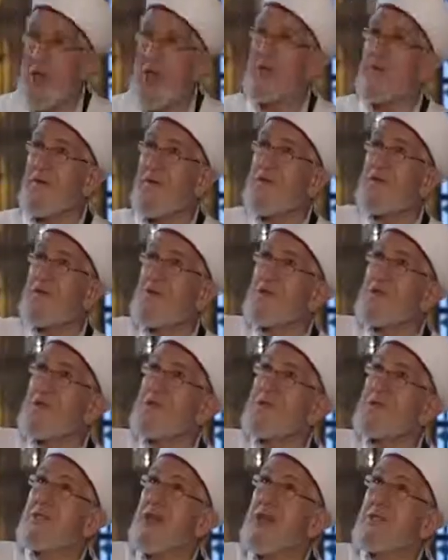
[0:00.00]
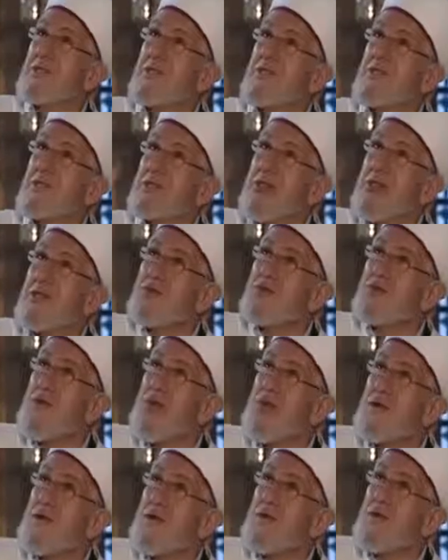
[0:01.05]
efendim yıldızlarda düzen,
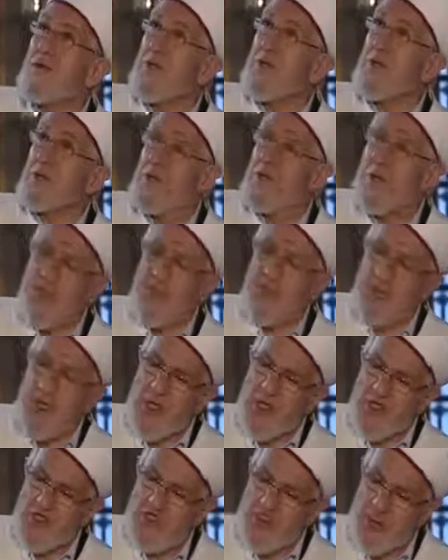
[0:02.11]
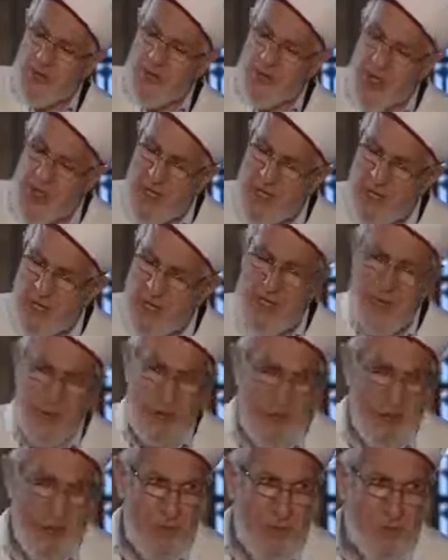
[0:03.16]
yukarıdan bırakılan taş düşer yer
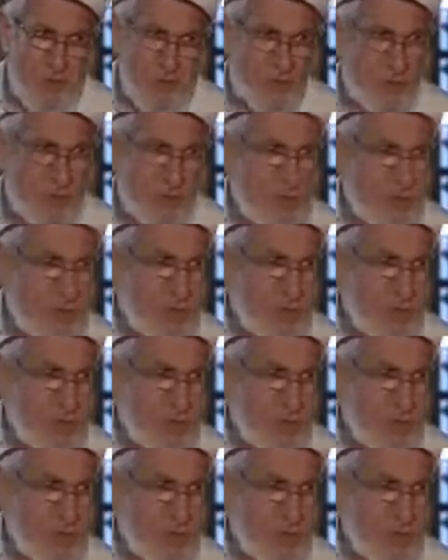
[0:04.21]
çekimi. Bu